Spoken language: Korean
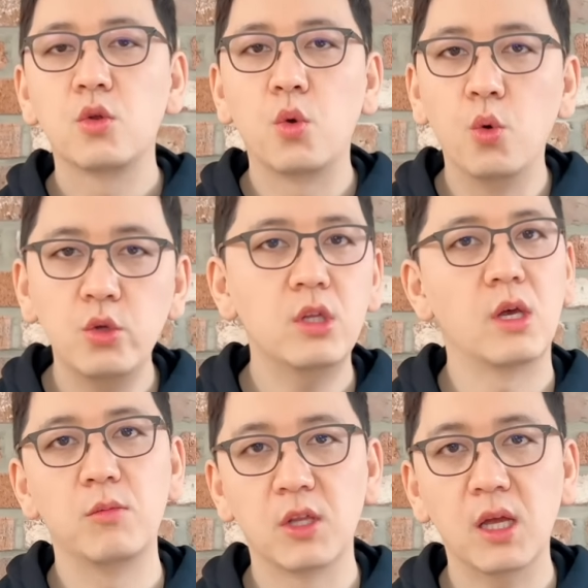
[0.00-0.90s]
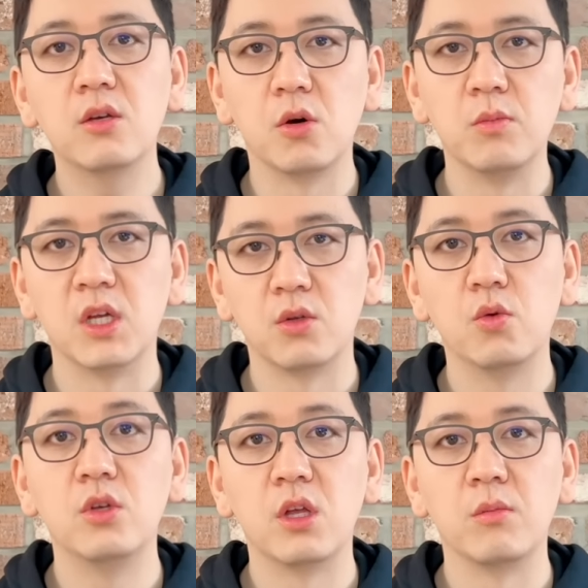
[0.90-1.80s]
돈이 되면 하는 겁니다.
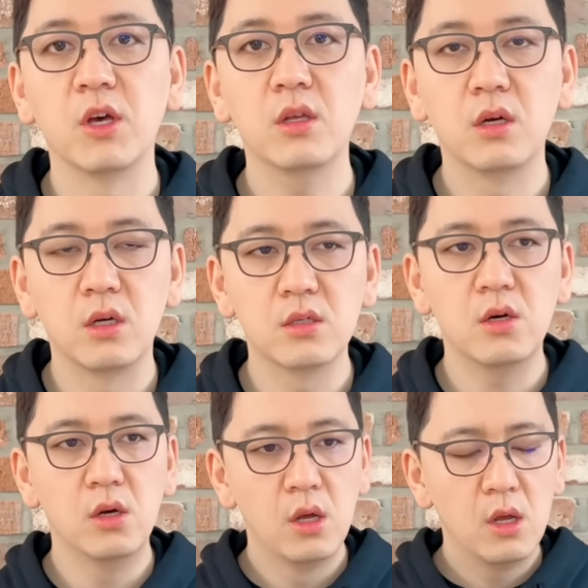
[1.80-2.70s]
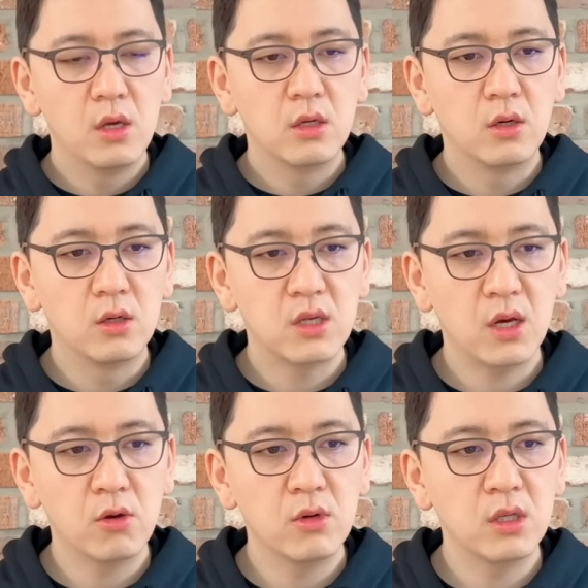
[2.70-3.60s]
돈이 되면. 그래서 어,
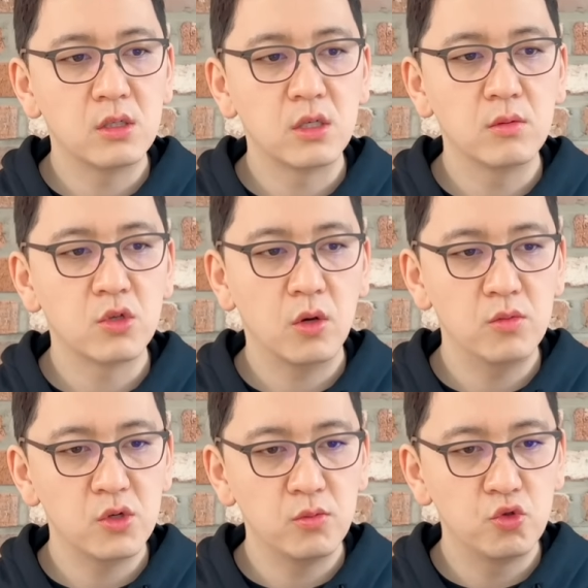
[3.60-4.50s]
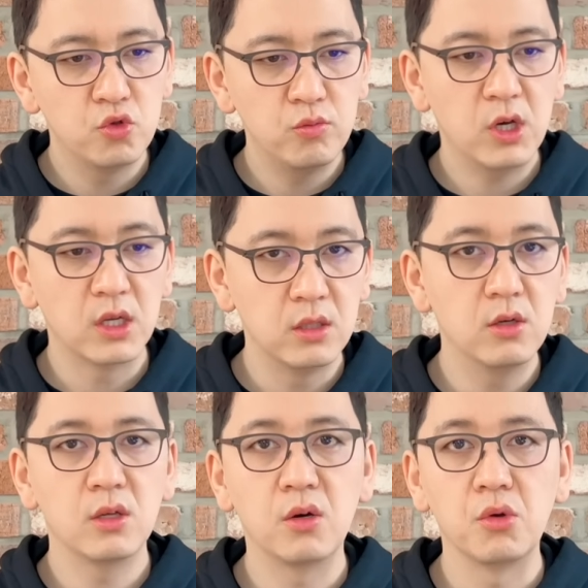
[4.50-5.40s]
상영관이 지금 점점 유의미하게
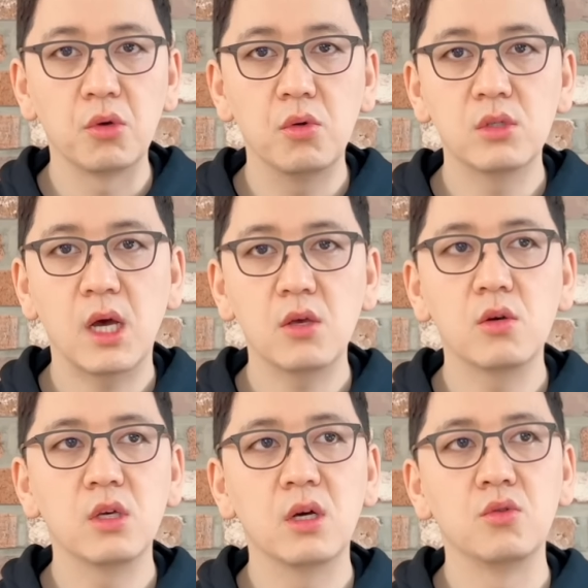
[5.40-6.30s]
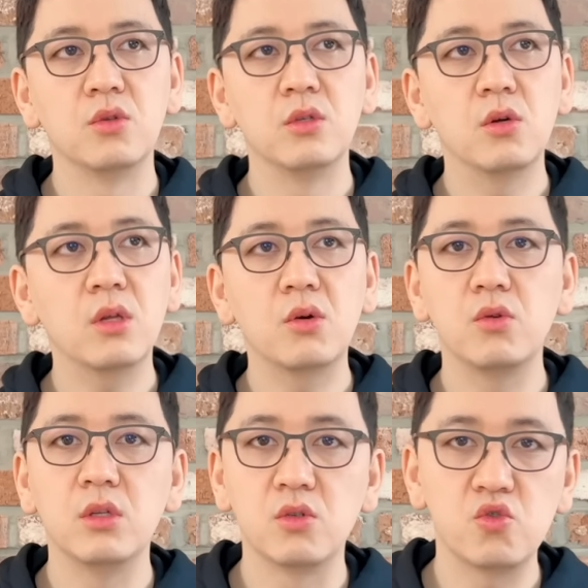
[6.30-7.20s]
늘어나고 있고 상영 기간도
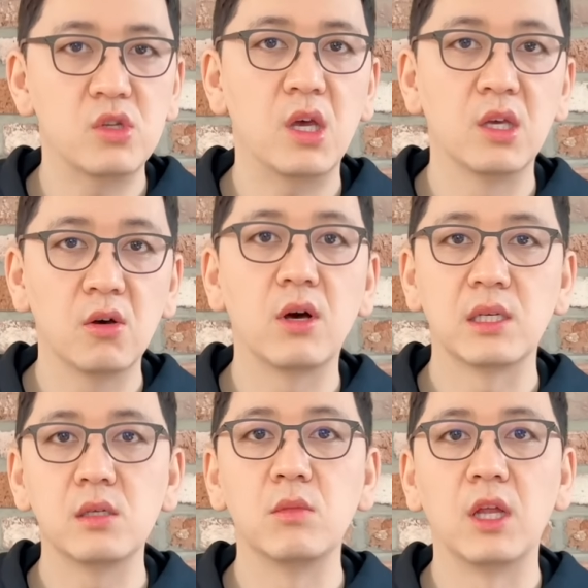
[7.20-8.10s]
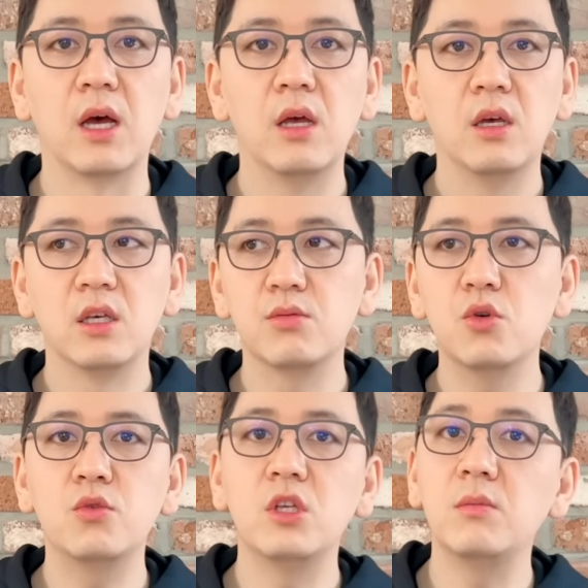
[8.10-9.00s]
늘어나고 있는 추세인 것 같습니다.
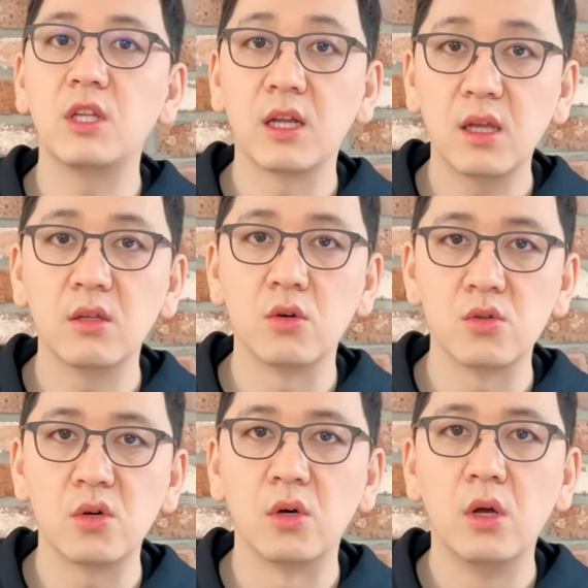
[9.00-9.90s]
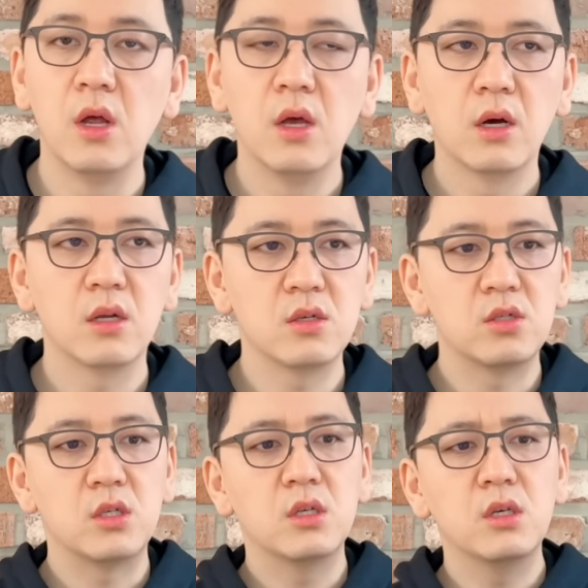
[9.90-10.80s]
입소문이 이미 났다는 거죠. 그래서
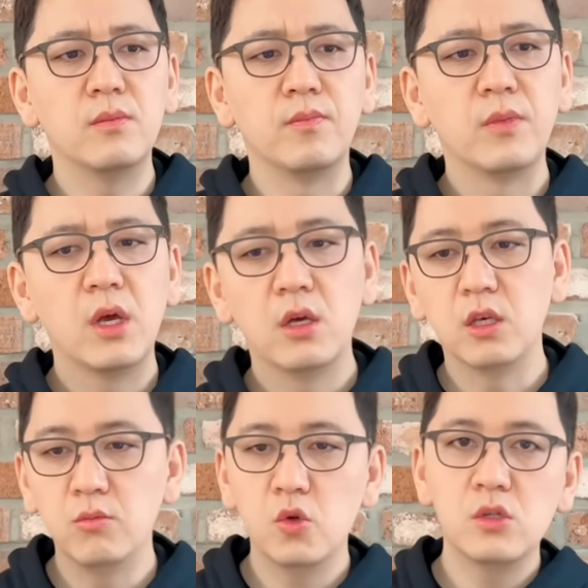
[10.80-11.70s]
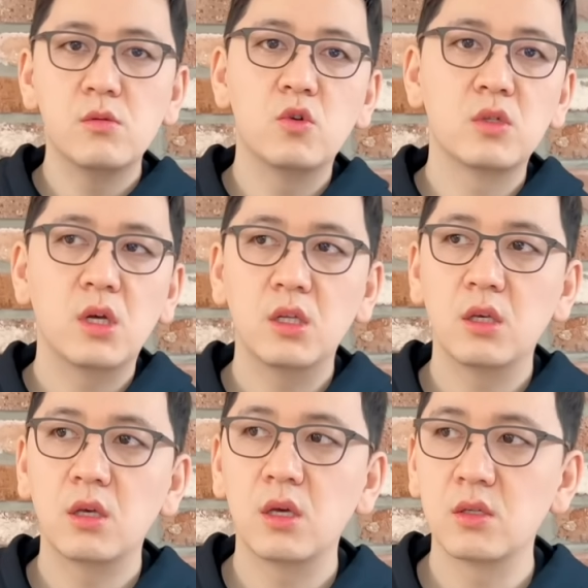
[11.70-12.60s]
지금 임동진
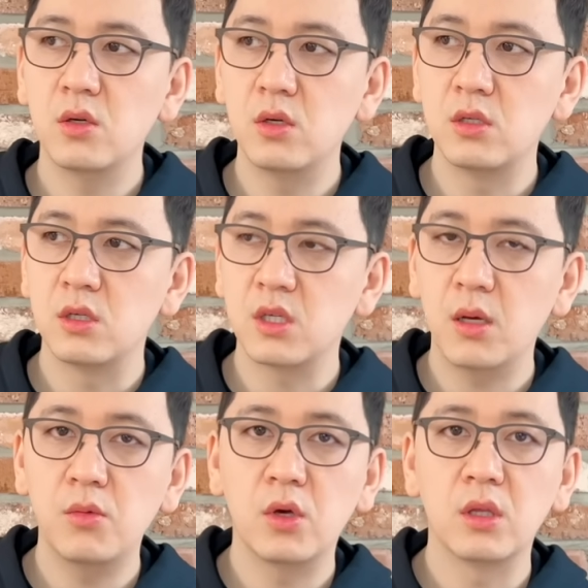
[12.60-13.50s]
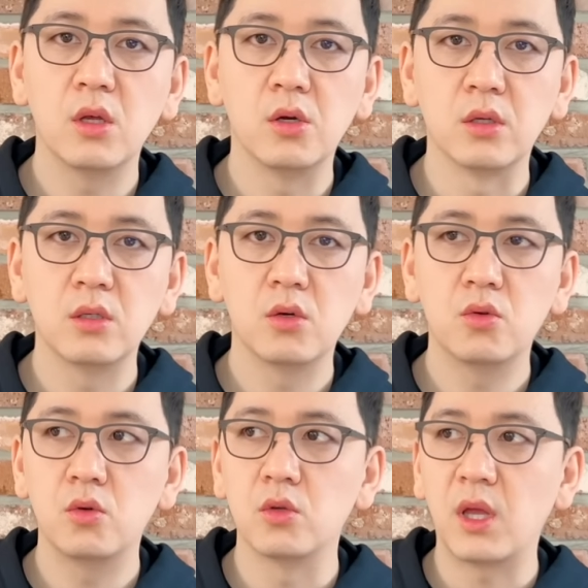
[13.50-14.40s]
목사님께서 이제 참여했던
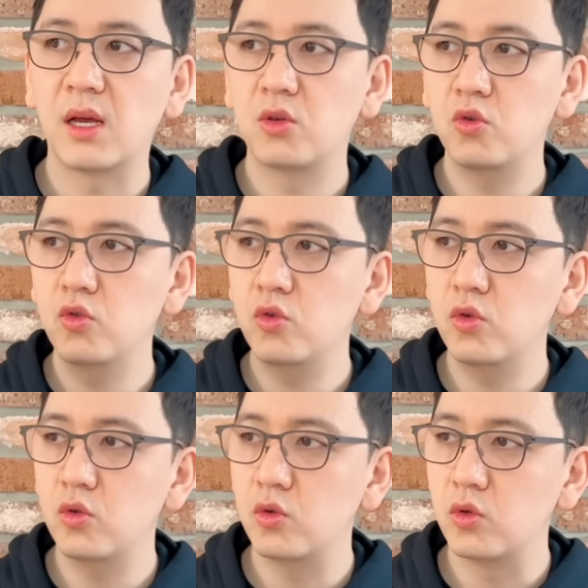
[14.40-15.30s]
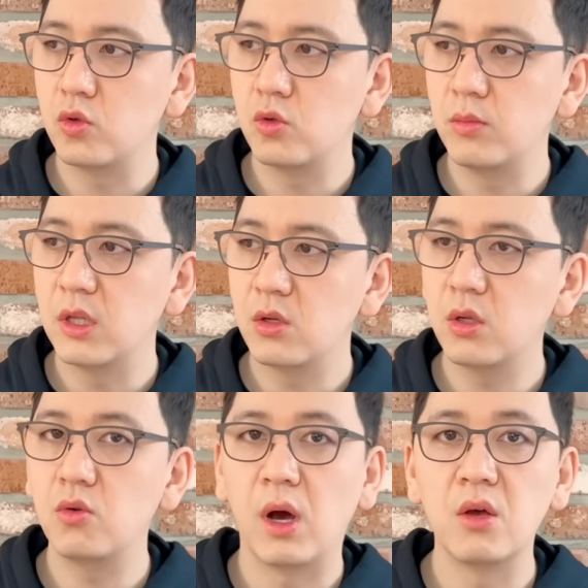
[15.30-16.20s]
그것도 다큐
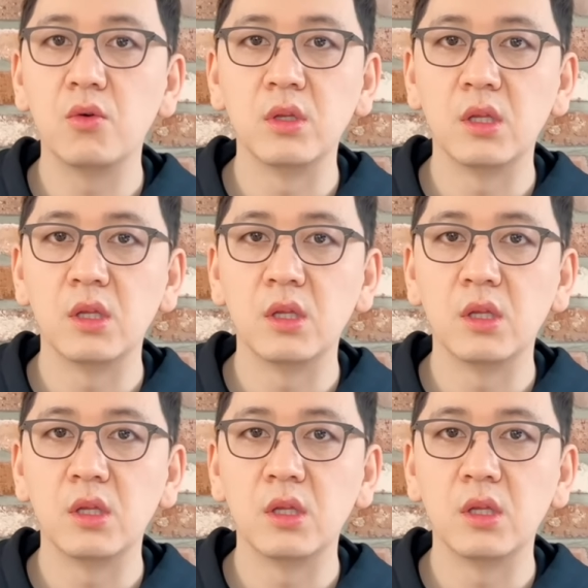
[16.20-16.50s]
멘터리로 알고